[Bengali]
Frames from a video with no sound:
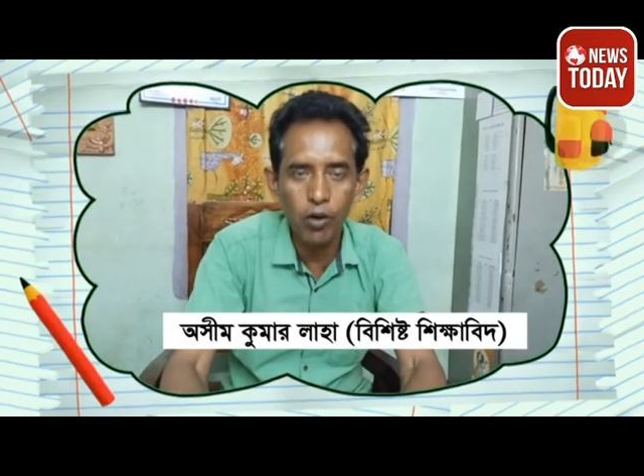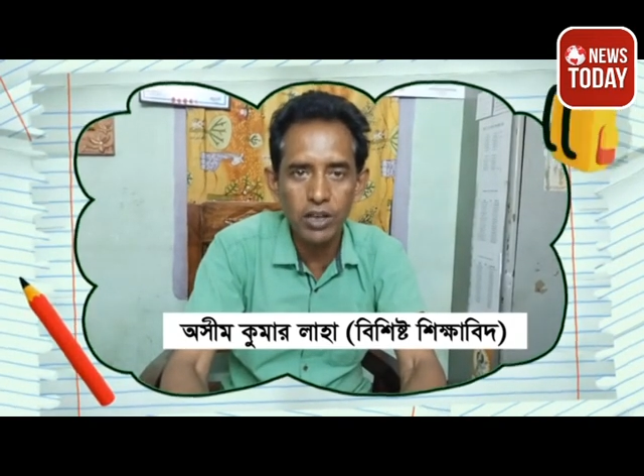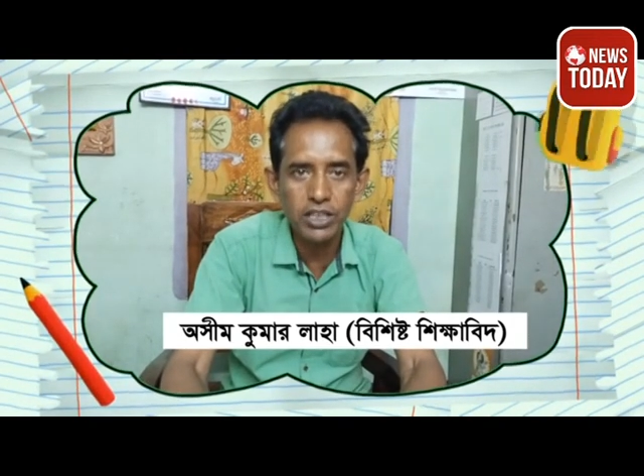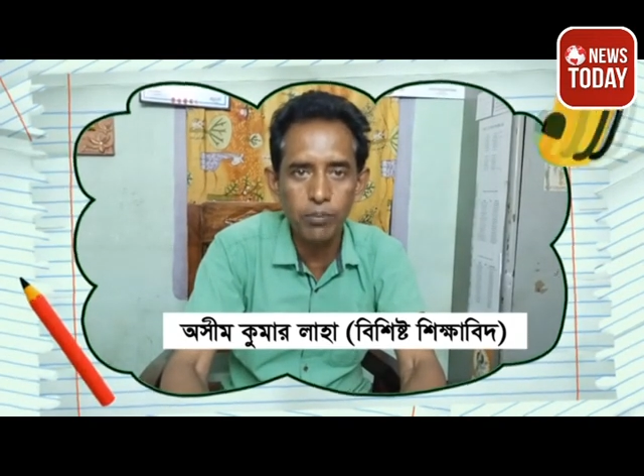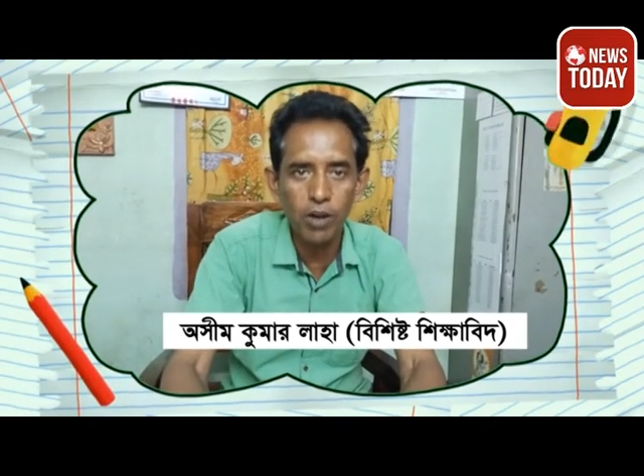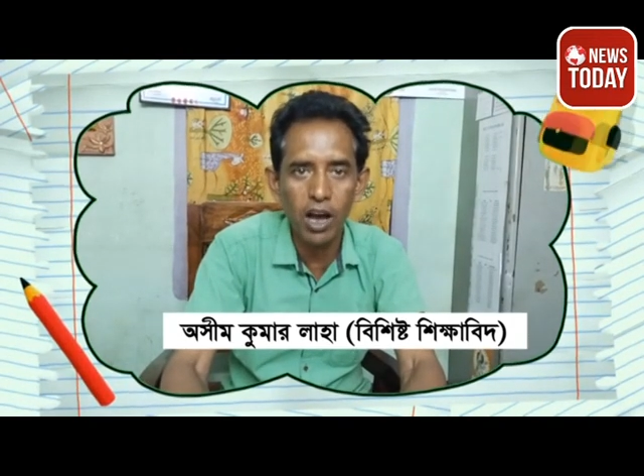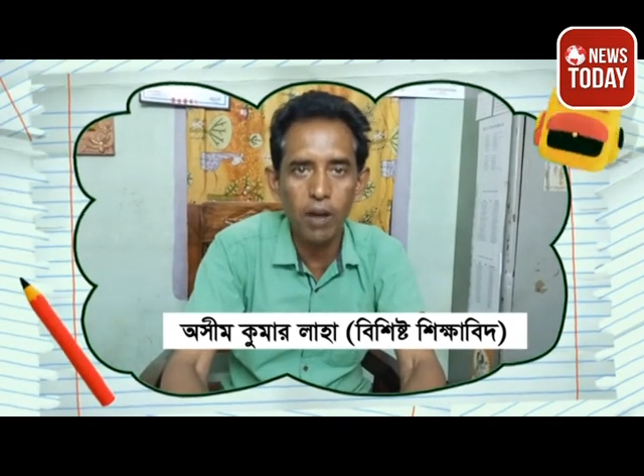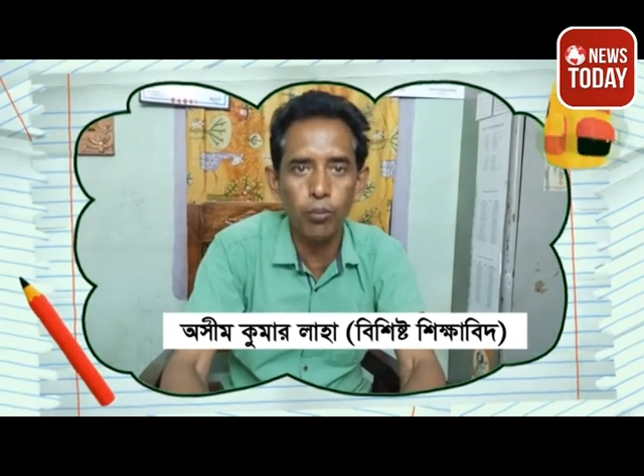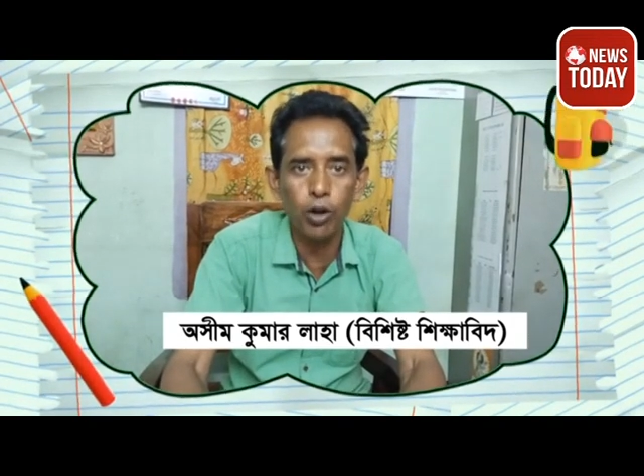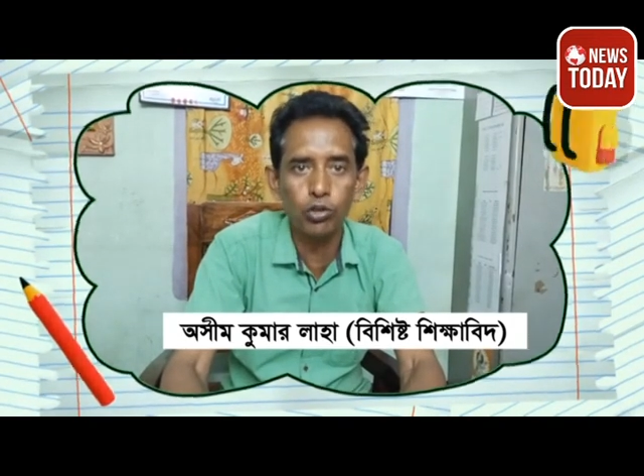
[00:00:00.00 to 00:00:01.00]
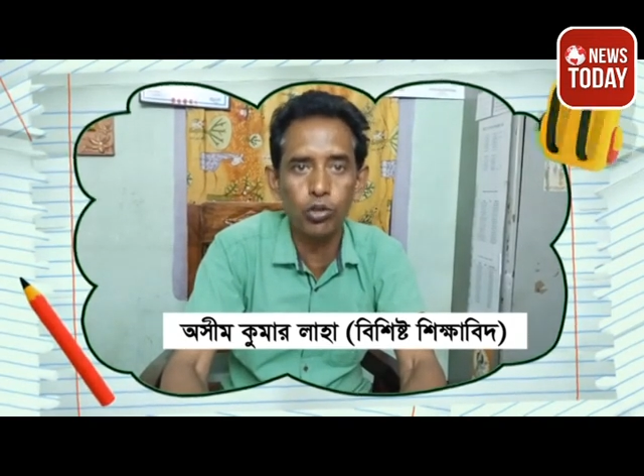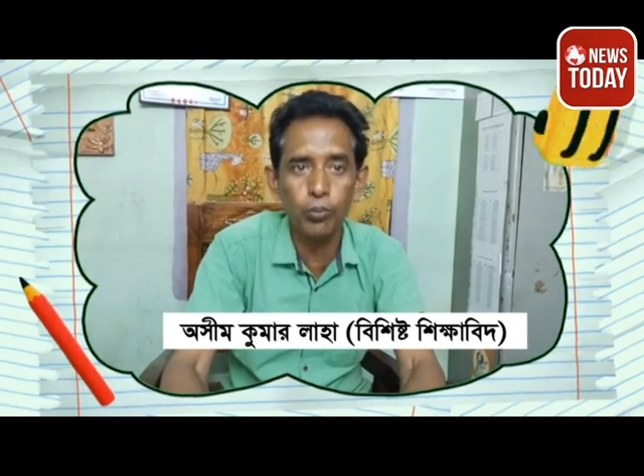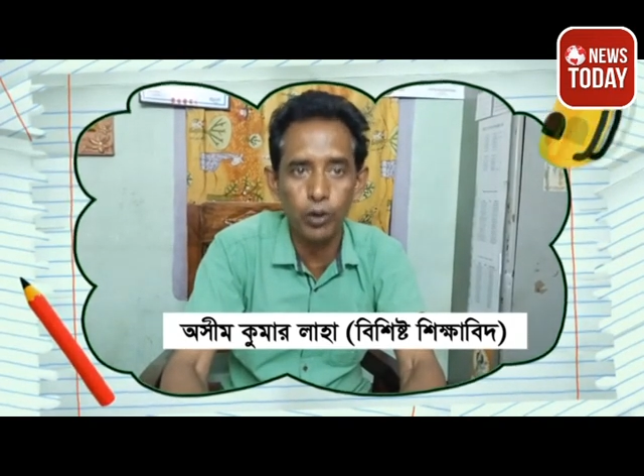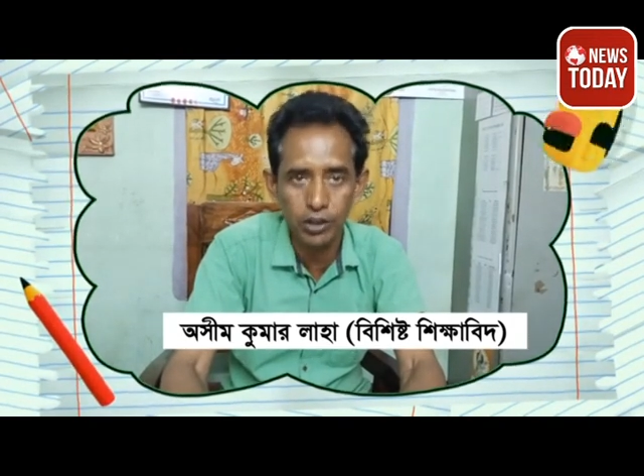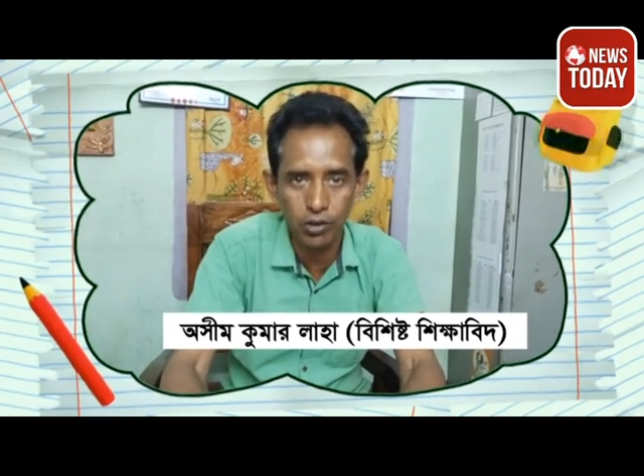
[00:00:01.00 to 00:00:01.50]
অসীম লাহা
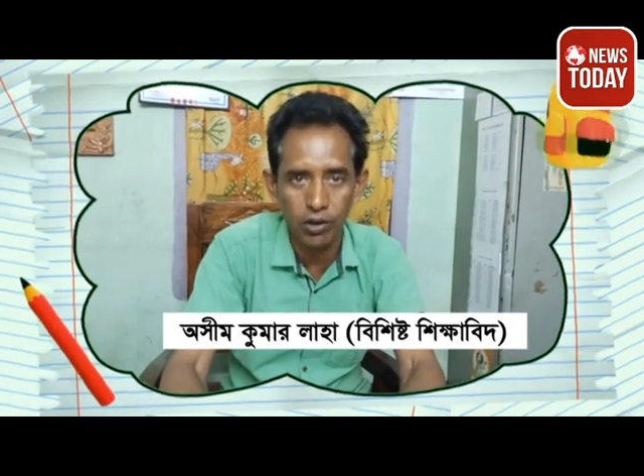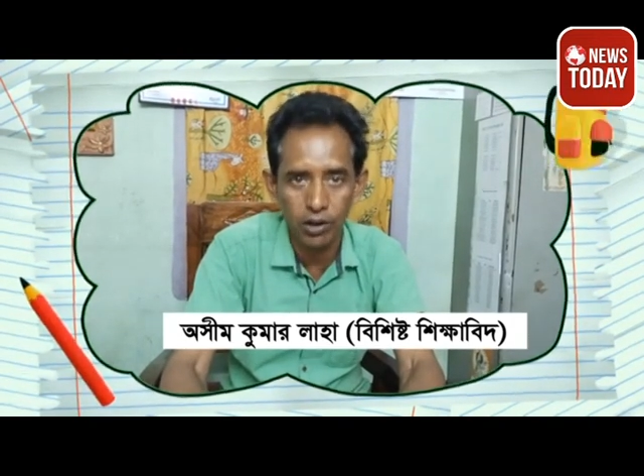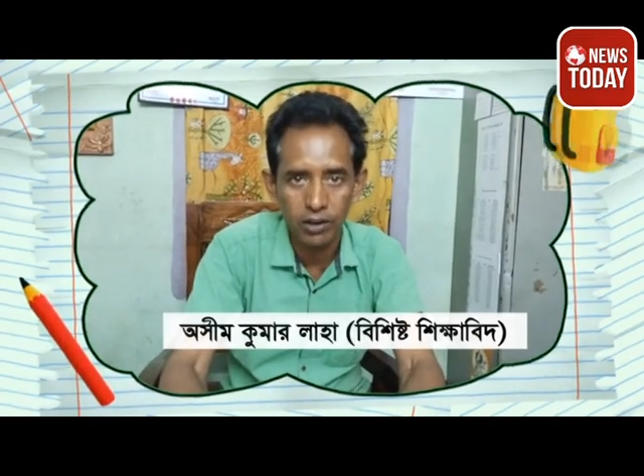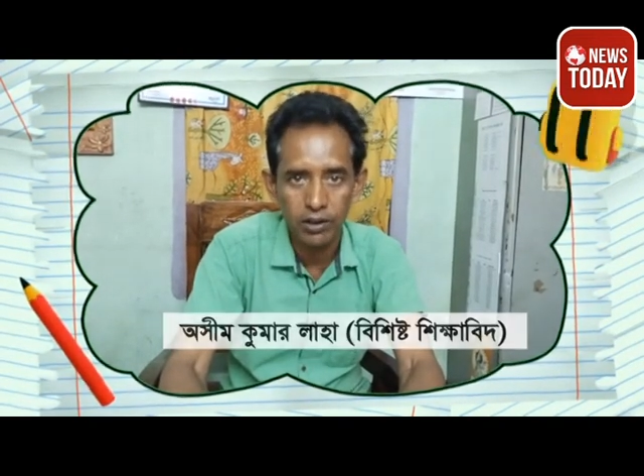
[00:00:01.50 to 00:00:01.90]
পরিকর